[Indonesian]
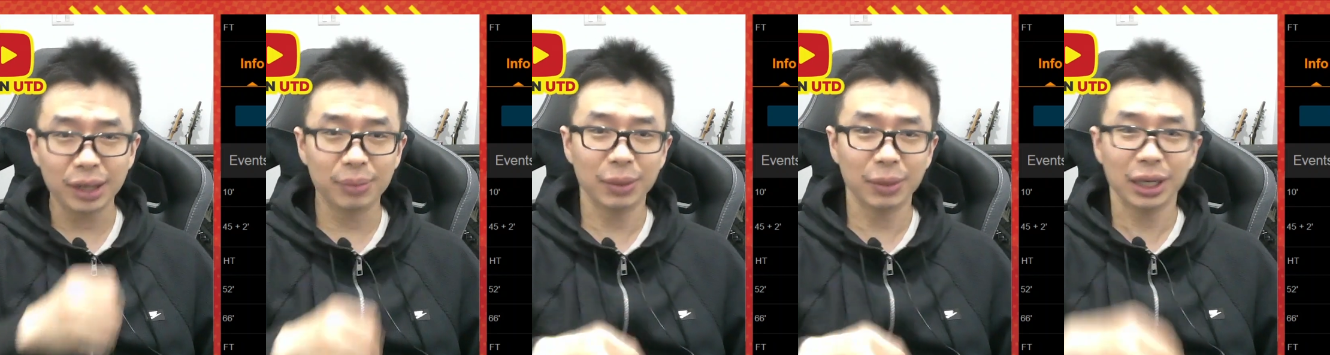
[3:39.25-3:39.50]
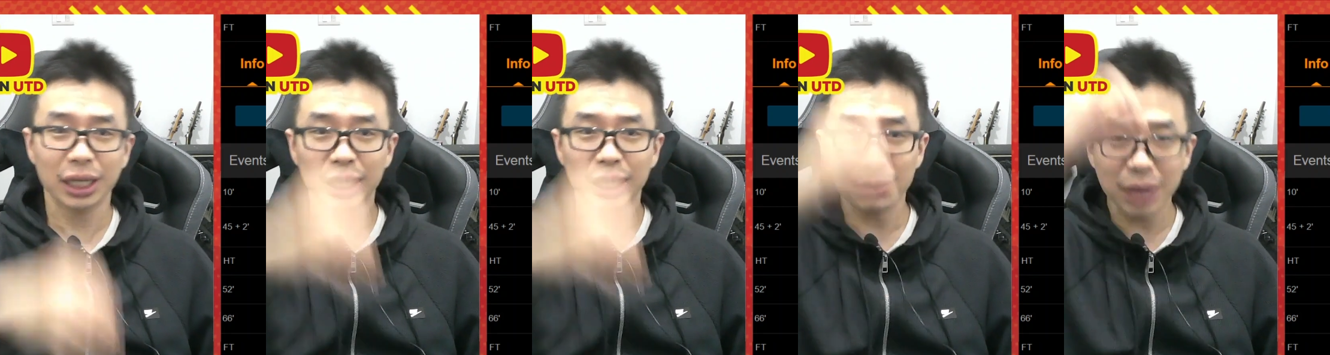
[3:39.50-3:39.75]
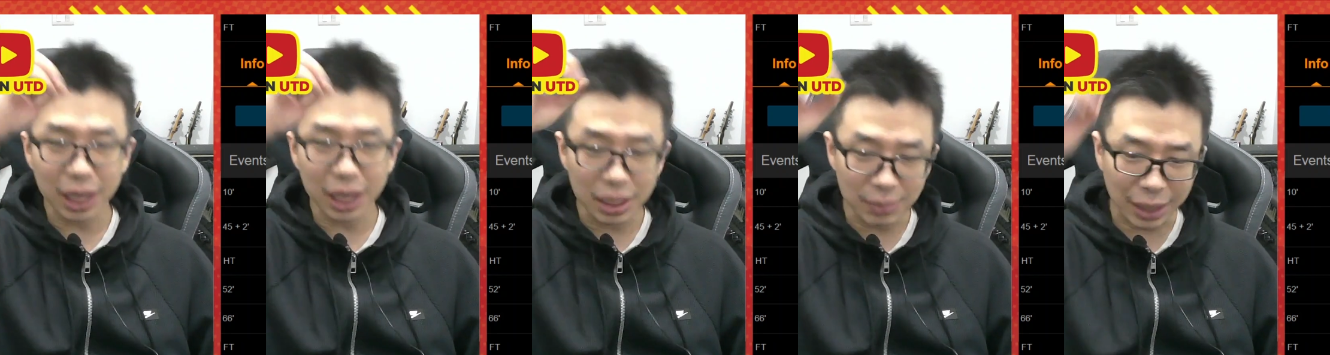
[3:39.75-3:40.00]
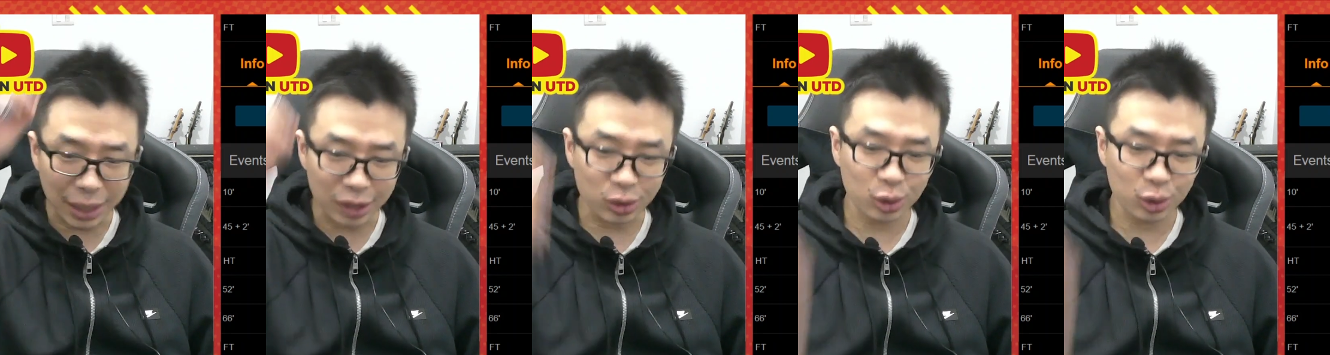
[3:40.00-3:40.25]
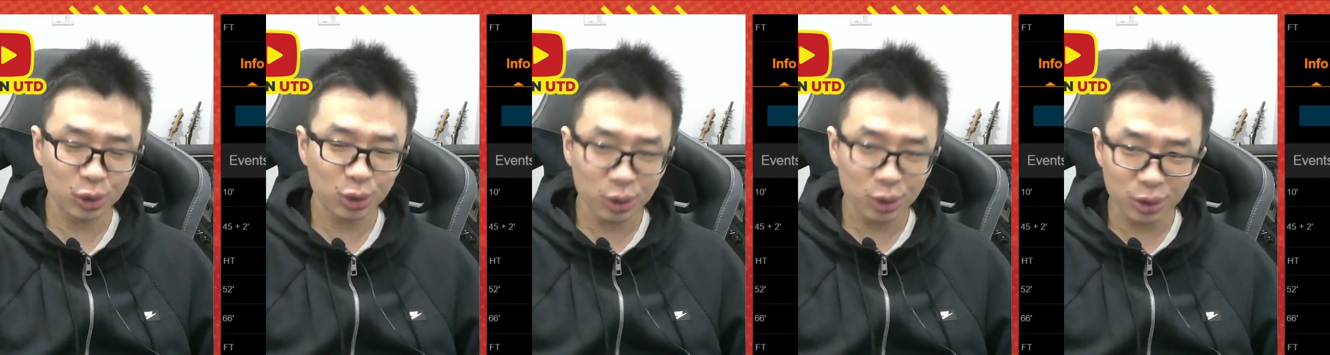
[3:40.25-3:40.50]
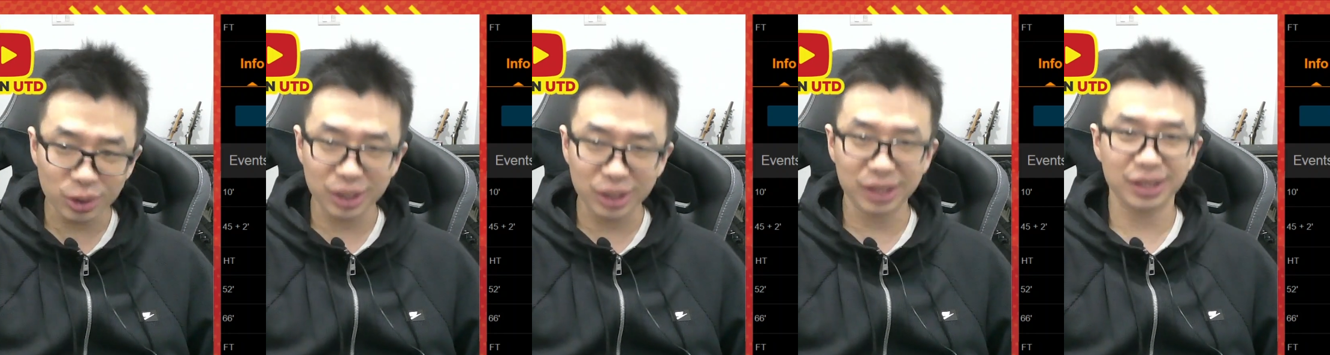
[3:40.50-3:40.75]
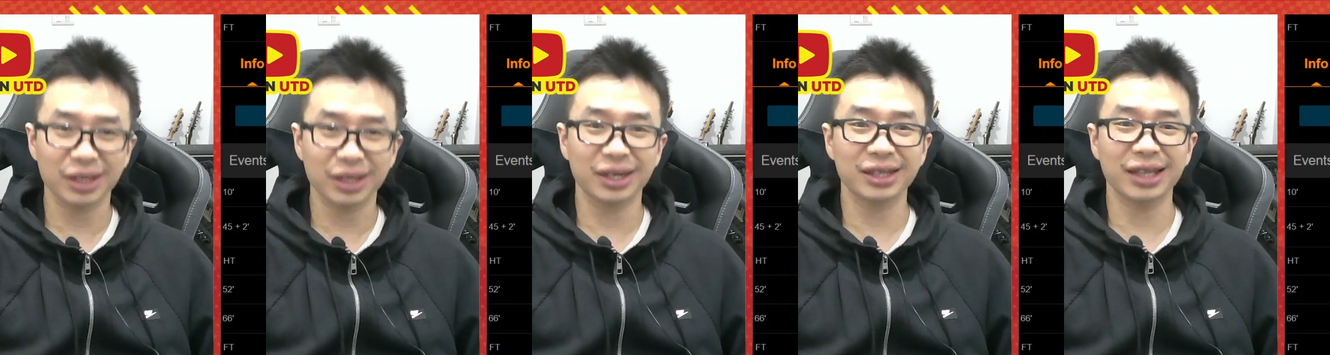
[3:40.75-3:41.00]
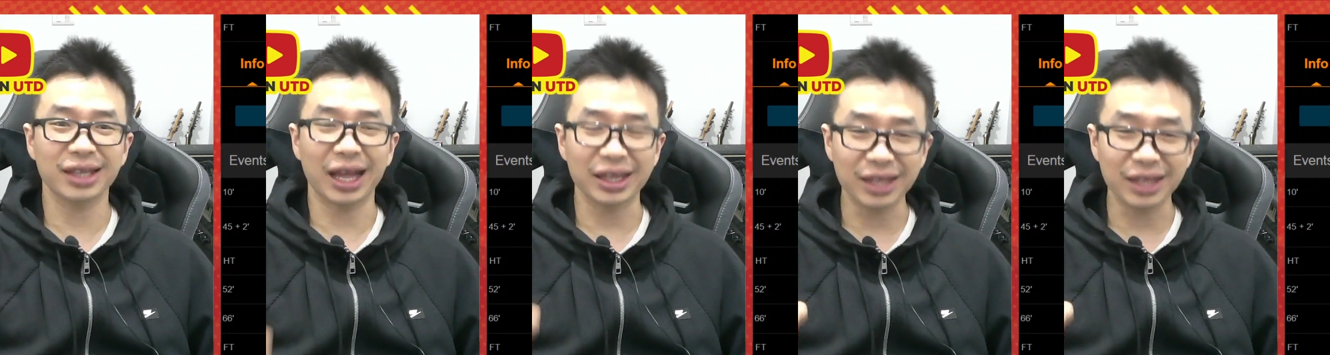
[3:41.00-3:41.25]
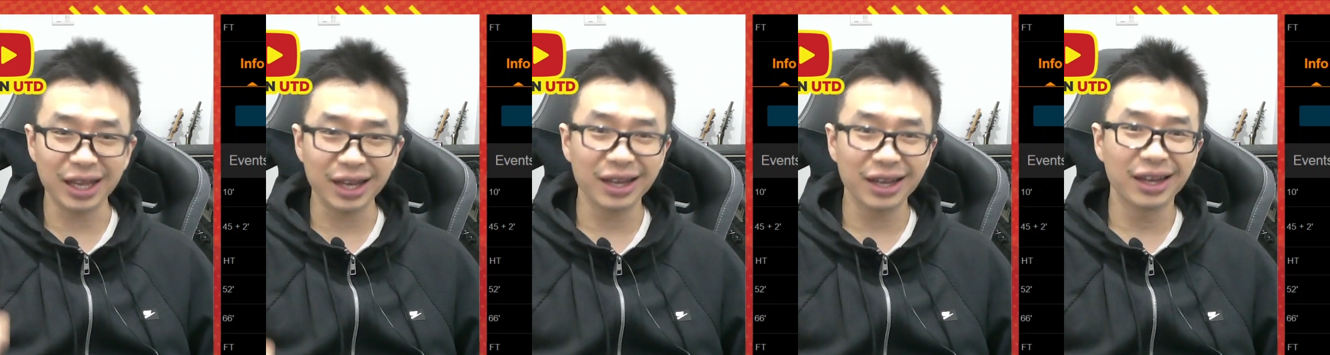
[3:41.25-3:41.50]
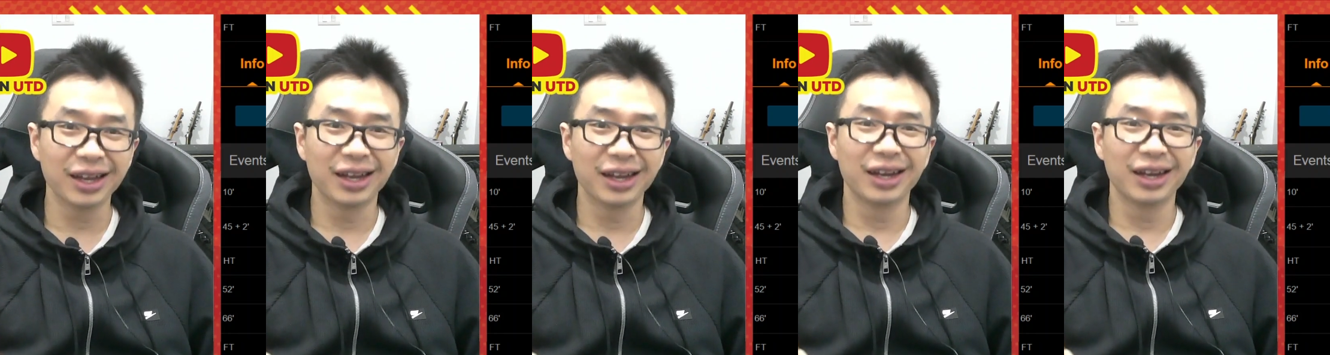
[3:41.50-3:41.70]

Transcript: malah dibiarin mantul dulu ke ke tanah